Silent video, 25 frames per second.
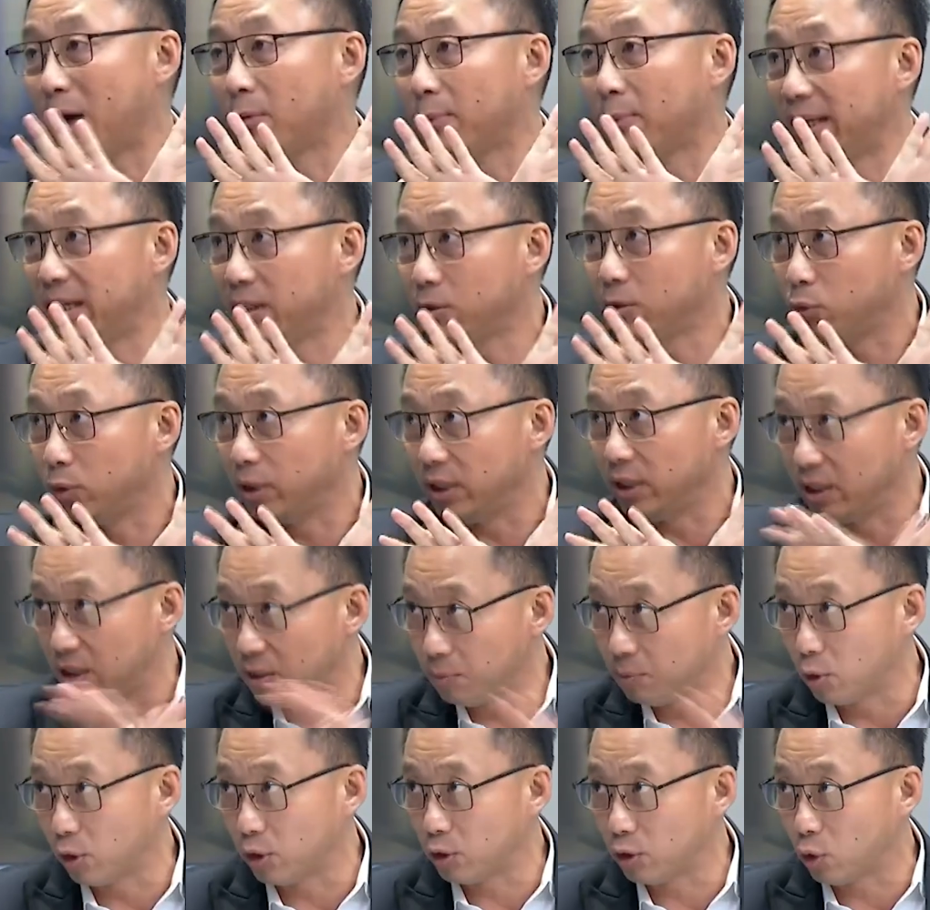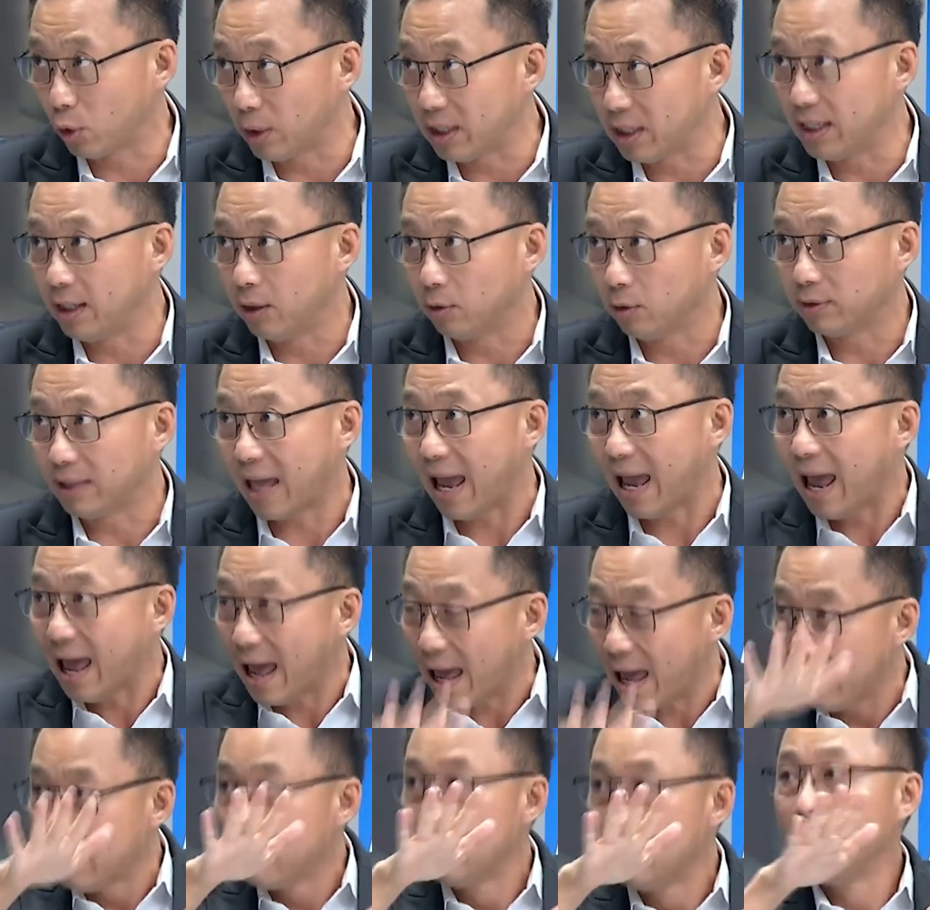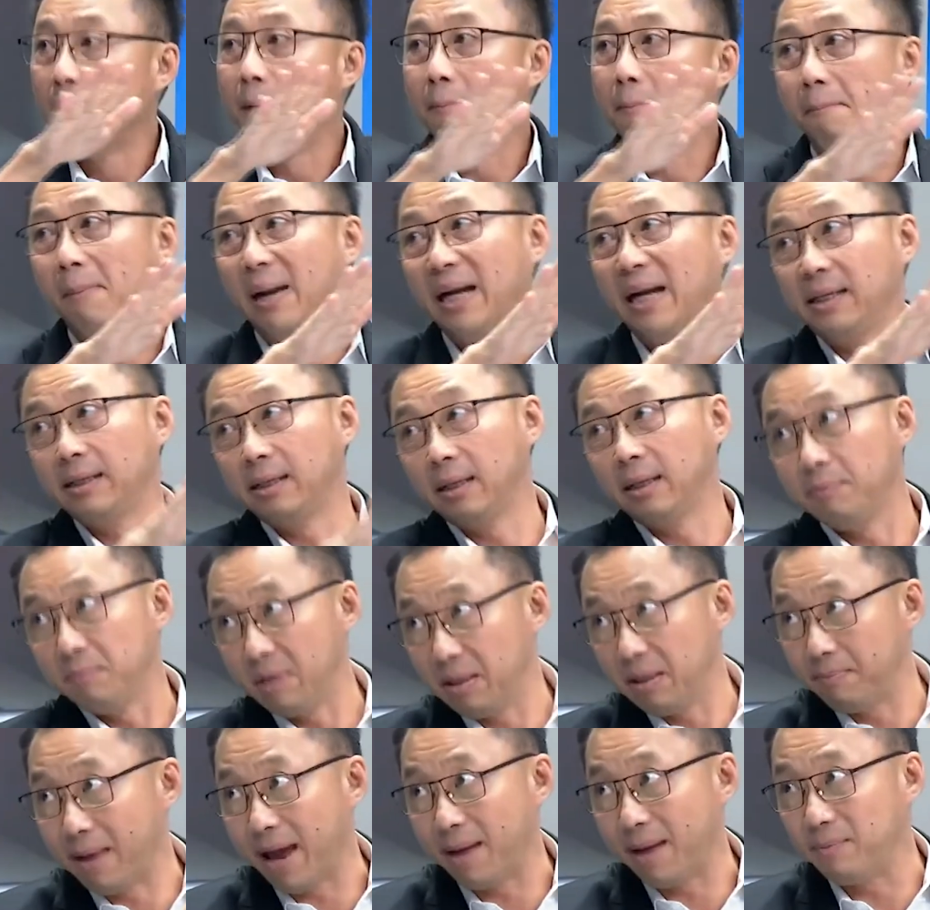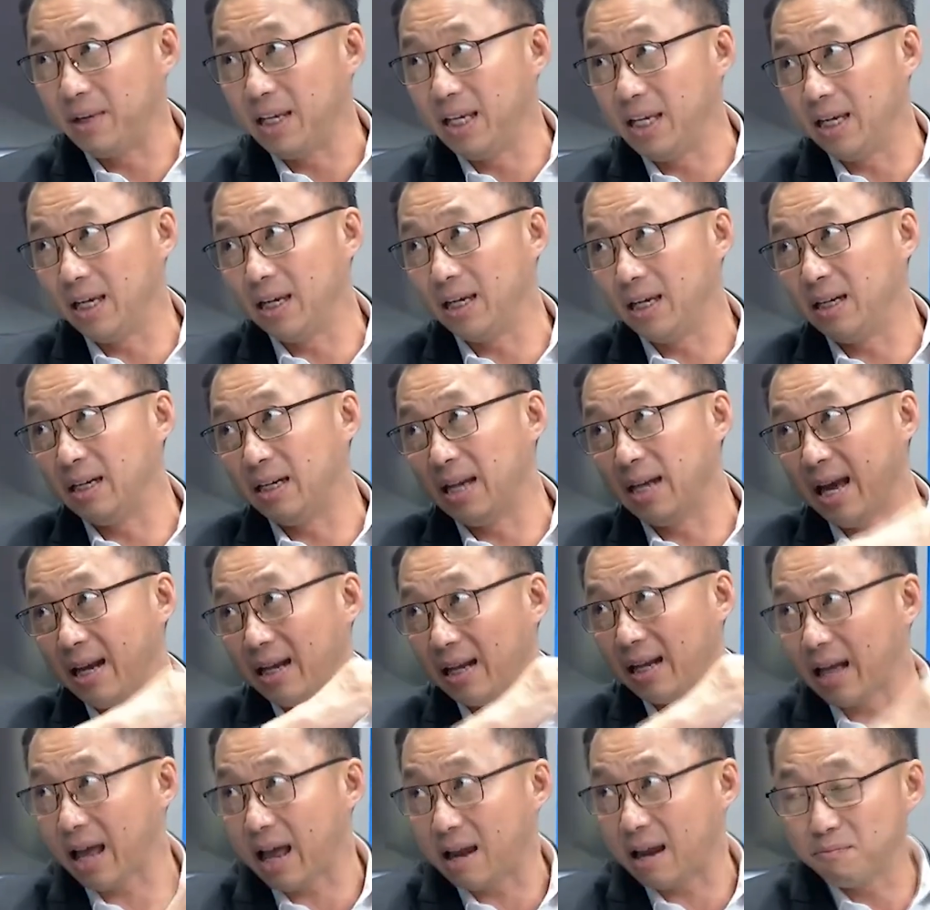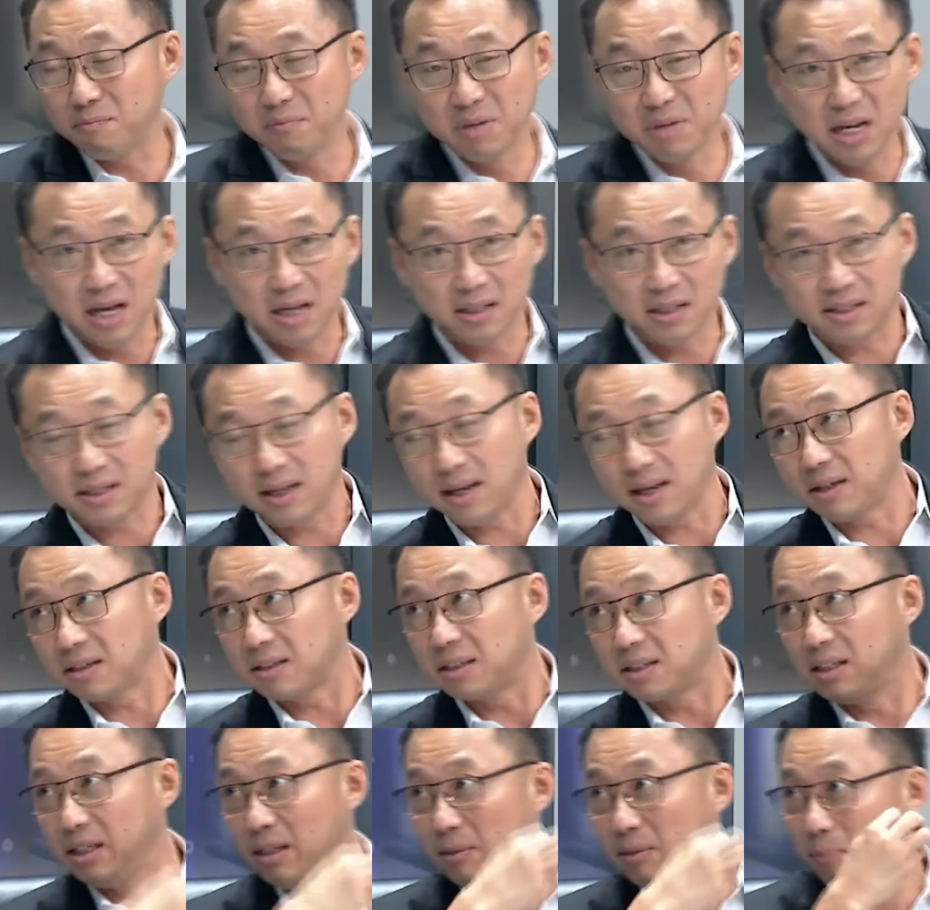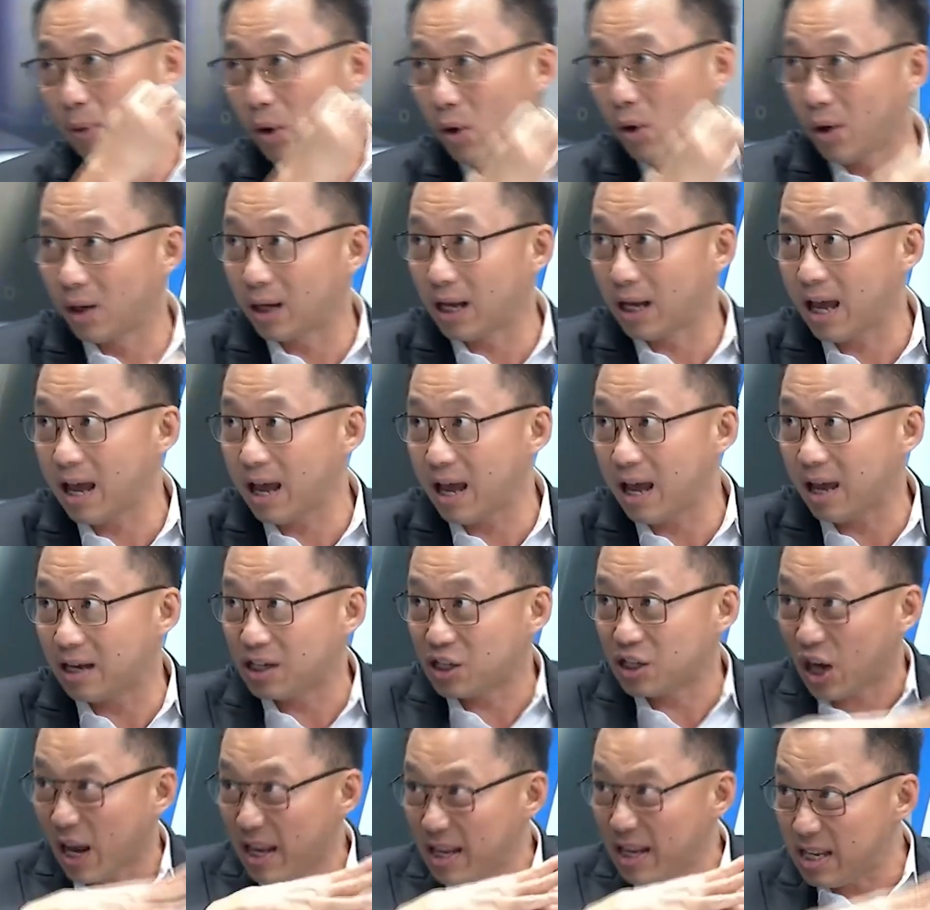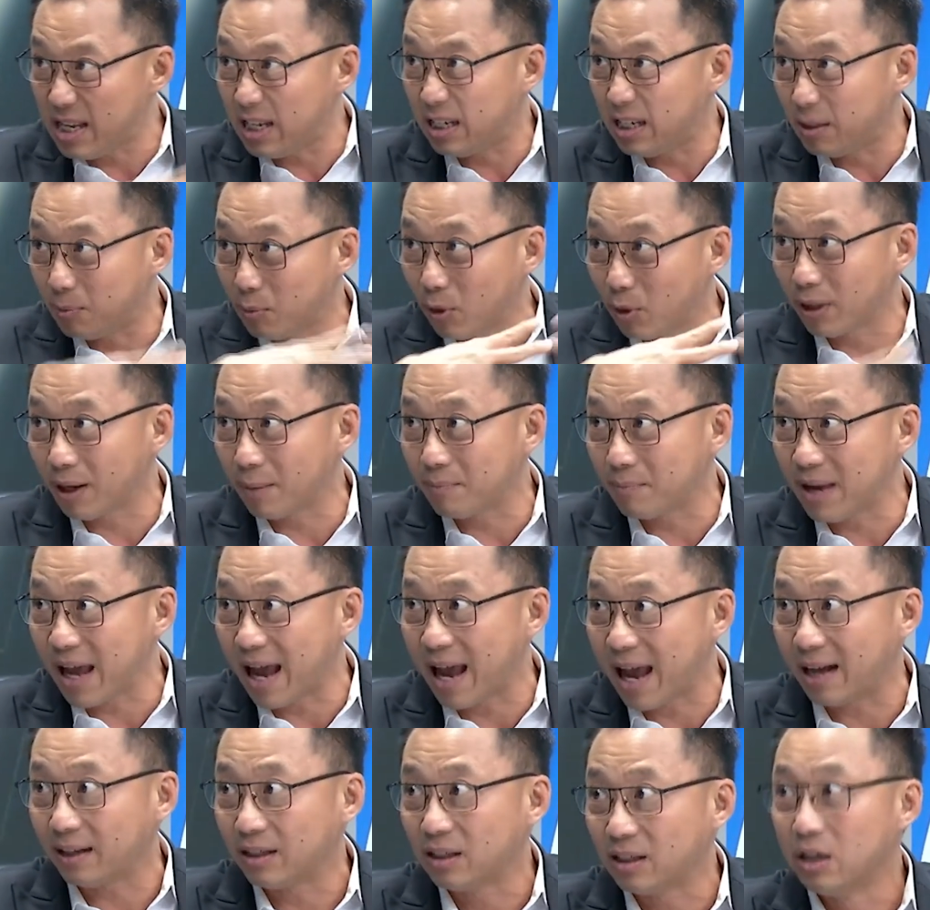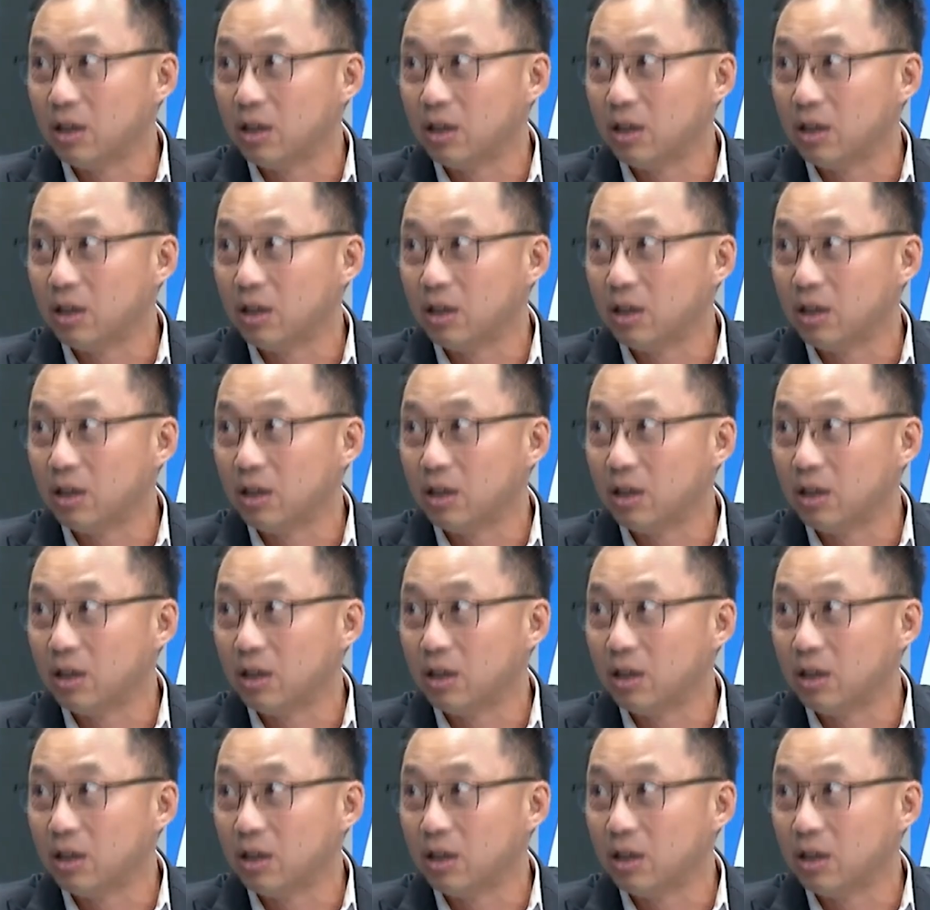ไปที่คุณอิทธิพลคนเดียวแต่มันเคยมีแบบนี้นักการเมืองเศรษฐีพ่อค้าใช้อิทธิพลอำนาจ